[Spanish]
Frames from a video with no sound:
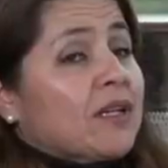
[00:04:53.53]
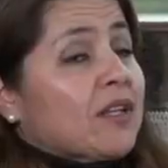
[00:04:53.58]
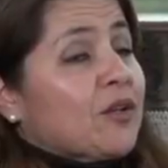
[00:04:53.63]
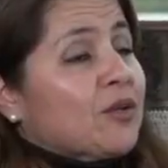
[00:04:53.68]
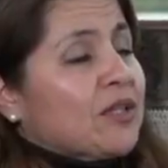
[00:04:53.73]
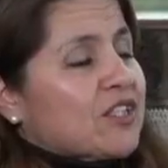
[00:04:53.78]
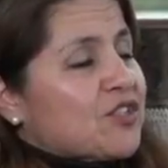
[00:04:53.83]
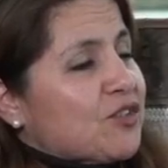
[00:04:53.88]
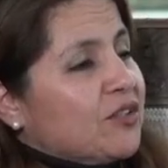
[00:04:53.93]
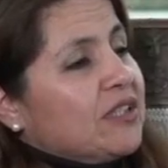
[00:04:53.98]

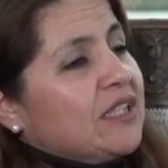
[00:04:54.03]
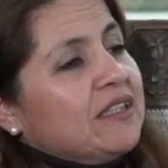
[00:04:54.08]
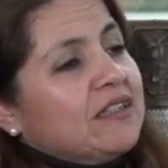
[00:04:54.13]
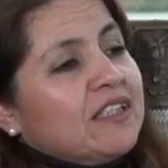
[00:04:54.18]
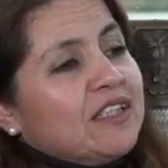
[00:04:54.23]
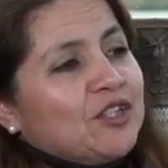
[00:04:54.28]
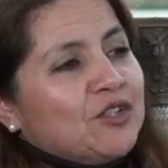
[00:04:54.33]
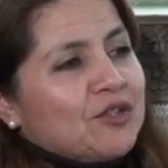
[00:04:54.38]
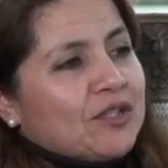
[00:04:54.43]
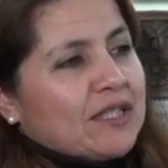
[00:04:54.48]
decoración de
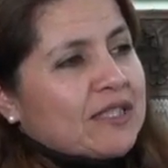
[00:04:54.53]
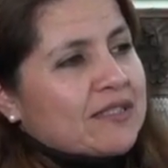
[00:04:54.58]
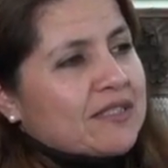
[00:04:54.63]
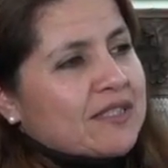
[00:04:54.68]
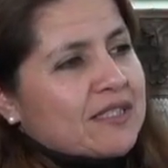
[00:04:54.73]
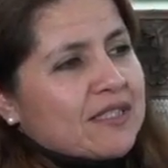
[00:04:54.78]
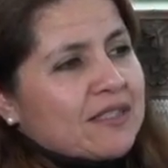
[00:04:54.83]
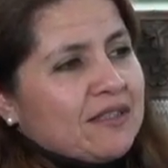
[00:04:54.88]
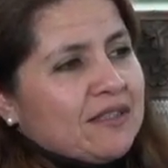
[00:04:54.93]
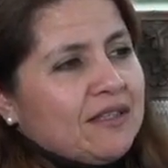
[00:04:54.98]

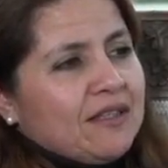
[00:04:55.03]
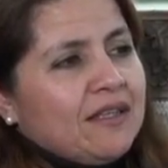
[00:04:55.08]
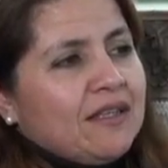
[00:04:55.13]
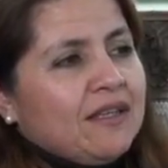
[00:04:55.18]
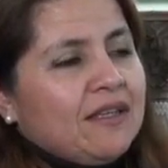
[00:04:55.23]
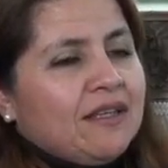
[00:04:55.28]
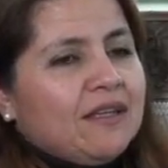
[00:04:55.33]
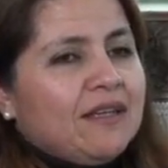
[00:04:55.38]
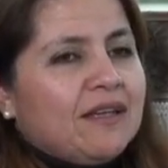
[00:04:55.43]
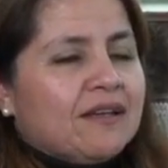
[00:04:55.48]
interiores
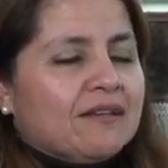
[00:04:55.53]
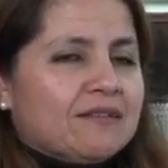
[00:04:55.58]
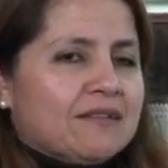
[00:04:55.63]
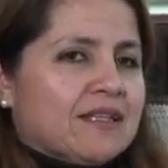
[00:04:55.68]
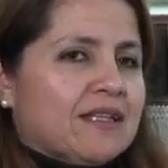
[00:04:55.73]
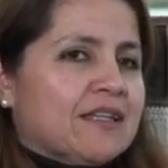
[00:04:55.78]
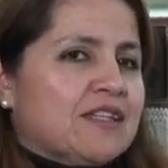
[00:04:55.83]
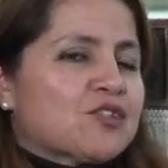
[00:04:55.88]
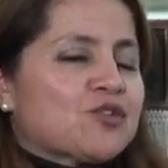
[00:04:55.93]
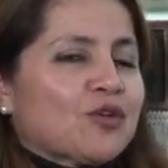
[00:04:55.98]
y,
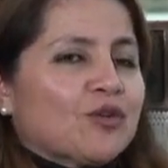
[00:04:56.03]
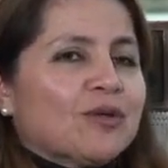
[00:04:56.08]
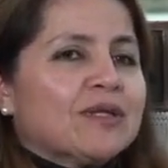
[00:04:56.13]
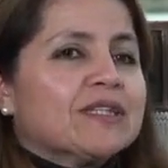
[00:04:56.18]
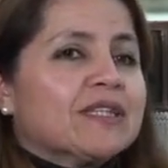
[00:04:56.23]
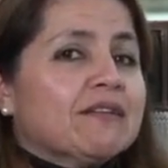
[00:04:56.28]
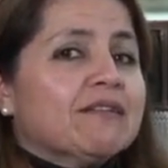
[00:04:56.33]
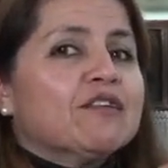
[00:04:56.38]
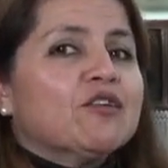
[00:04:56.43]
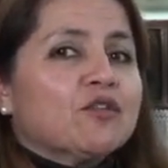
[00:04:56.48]
solo
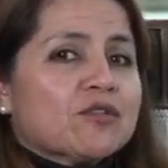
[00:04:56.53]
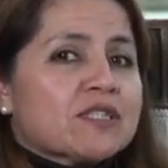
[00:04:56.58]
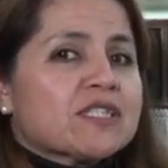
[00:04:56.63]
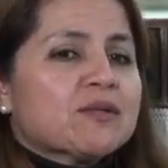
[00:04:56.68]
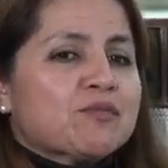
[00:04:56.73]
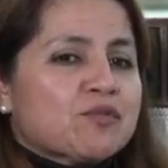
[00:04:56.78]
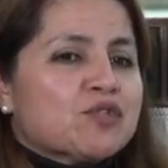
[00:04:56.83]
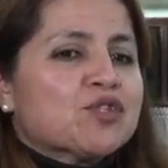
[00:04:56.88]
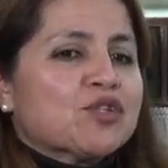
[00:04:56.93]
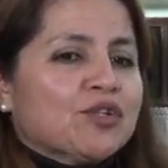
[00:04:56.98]
estaba en
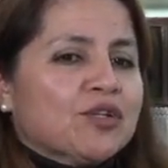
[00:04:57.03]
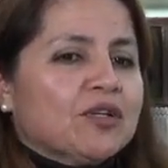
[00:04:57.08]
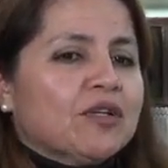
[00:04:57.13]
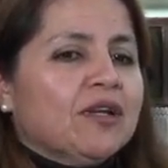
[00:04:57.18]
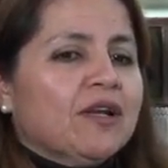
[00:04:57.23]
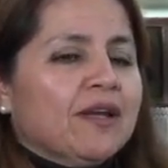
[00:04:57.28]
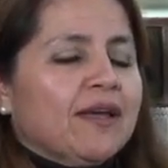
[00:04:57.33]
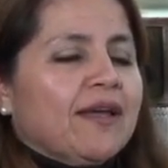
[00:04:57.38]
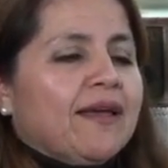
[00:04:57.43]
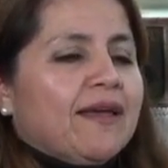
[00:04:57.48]

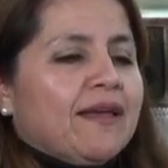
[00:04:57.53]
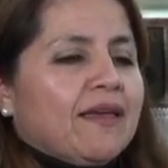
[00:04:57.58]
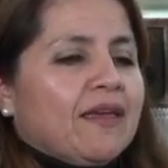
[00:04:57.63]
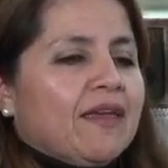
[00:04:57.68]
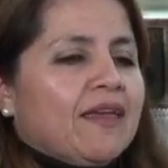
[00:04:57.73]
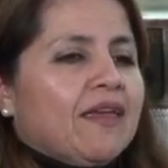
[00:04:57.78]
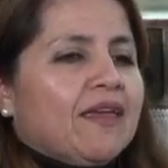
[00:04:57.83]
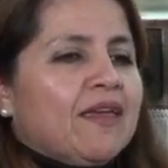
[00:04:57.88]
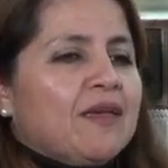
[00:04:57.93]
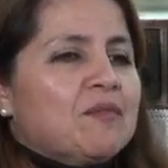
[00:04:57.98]
Concepción
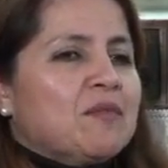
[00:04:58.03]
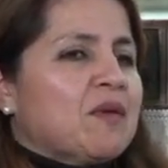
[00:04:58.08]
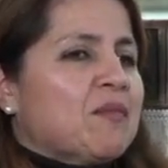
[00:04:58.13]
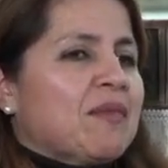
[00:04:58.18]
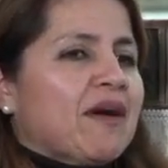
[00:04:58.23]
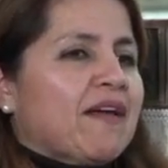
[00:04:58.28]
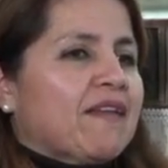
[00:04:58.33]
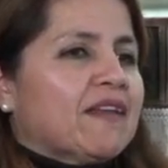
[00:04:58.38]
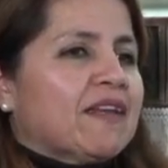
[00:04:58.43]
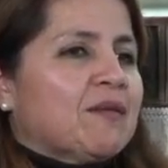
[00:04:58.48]
y mi
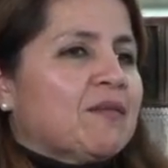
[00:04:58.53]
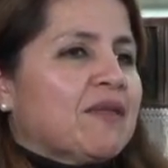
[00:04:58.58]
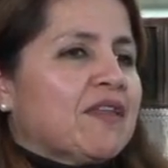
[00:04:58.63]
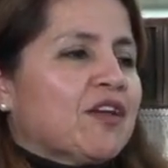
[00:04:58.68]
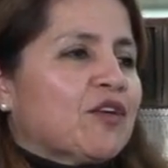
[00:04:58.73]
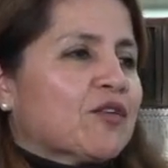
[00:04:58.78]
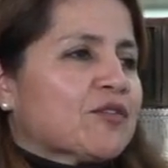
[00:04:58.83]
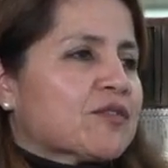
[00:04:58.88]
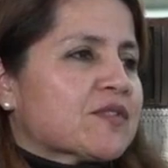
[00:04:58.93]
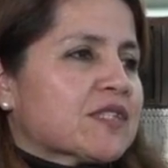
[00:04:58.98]
madre me
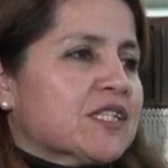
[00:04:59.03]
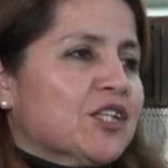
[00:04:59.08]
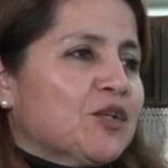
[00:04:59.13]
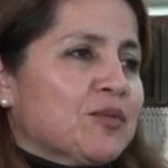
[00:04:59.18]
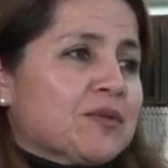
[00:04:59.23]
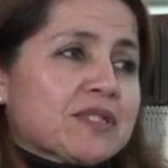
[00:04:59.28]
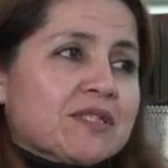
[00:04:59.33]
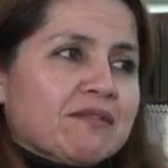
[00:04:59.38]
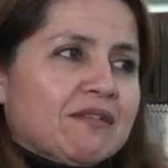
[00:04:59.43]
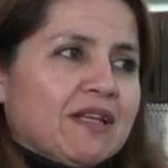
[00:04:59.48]
dijo cero
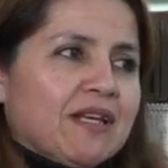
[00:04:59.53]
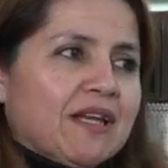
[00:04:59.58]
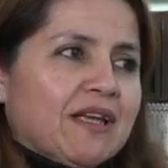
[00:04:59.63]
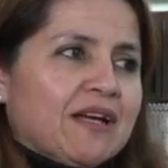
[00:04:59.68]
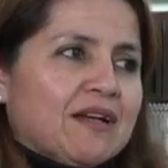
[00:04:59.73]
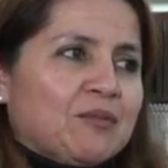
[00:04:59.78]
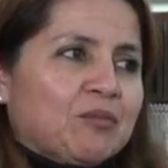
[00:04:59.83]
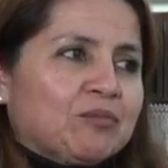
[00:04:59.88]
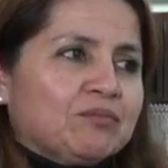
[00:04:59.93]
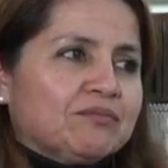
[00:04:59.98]

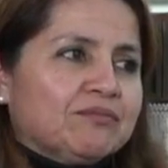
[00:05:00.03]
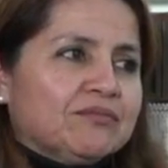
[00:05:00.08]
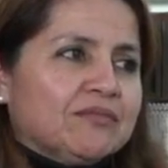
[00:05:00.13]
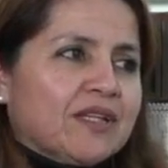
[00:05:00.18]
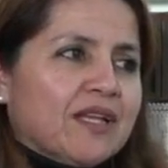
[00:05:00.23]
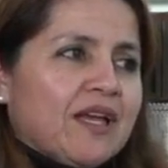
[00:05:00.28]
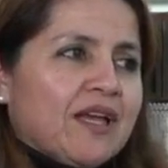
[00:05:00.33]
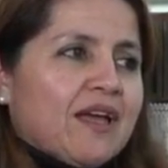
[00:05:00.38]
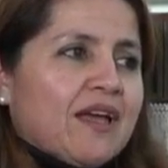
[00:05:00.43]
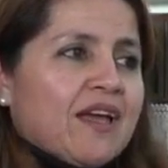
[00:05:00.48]
posibilidad.
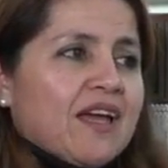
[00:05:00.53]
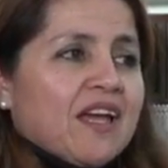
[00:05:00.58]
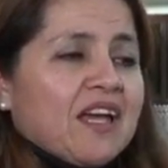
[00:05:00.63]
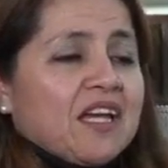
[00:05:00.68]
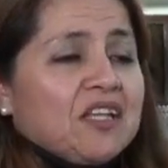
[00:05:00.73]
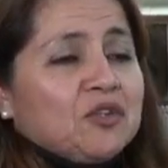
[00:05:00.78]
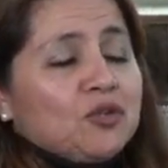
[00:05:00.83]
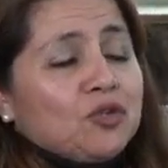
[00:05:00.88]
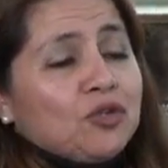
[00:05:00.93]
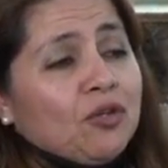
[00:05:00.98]

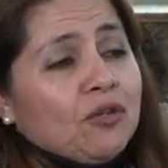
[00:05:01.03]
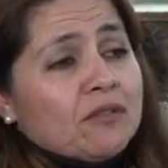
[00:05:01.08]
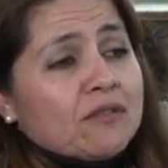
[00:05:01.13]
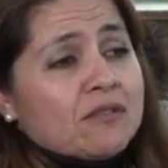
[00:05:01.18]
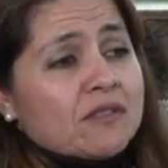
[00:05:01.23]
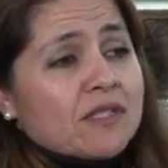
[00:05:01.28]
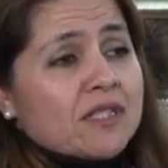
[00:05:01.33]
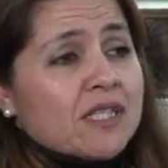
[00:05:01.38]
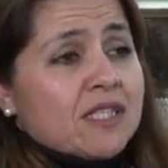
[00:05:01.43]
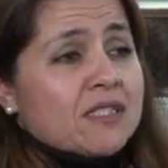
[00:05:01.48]

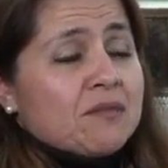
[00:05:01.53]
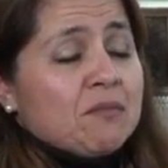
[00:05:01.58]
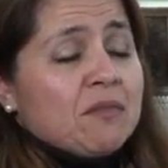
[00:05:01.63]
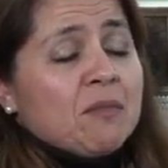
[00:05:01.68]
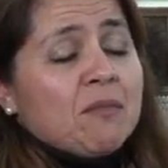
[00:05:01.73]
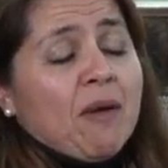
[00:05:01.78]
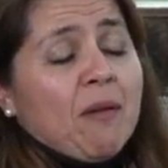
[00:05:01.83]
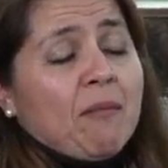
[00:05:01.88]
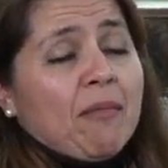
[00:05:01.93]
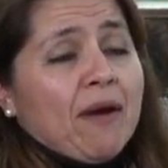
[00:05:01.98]
Entonces
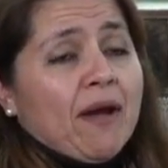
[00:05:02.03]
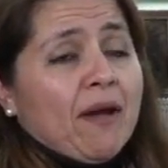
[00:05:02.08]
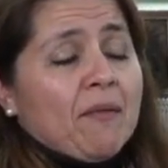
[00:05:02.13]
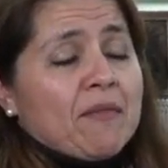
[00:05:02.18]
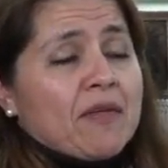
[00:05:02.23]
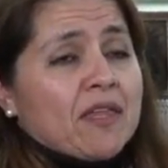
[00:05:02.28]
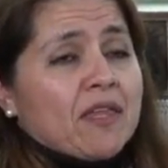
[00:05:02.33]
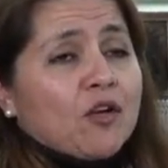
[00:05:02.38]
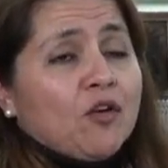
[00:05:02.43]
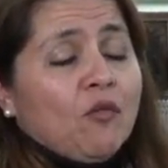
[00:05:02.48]
mi papá
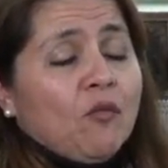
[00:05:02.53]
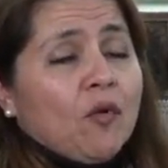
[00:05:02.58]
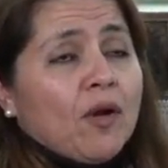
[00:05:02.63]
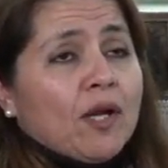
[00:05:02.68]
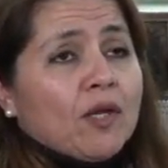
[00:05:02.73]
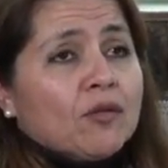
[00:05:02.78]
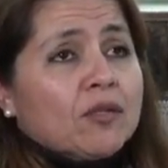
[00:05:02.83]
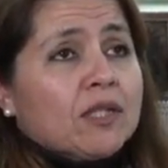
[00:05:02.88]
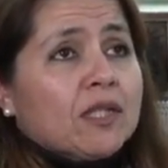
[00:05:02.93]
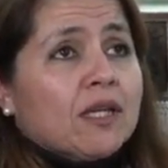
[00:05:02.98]
me dijo,
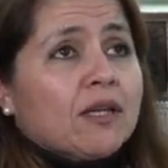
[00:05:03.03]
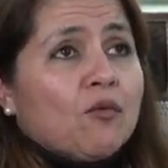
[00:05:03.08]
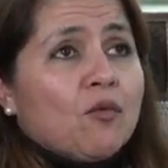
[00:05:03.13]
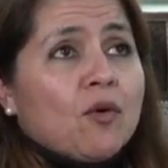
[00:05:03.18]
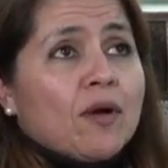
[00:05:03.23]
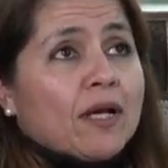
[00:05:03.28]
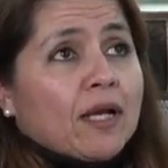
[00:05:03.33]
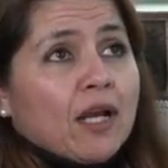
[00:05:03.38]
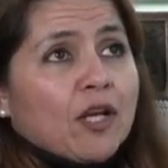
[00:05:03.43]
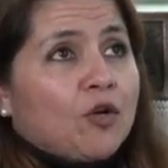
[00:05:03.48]
bueno, tiene que
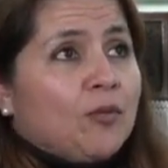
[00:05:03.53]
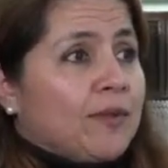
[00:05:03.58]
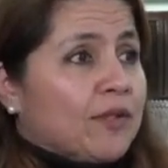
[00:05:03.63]
buscar algo para